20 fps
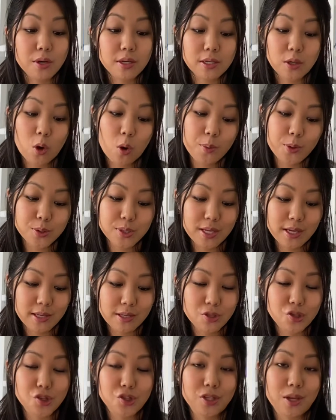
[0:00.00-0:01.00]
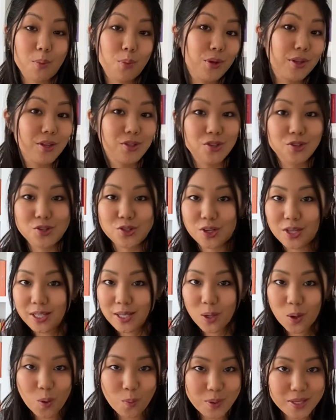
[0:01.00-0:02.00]
e como eu sei que tinha muita gente que queria
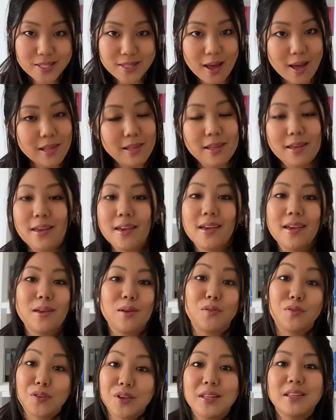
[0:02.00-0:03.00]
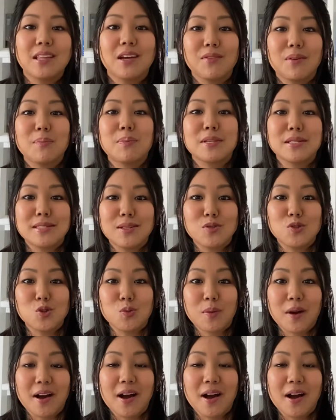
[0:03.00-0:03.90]
começar a ler, enfim, tava precisando de uma,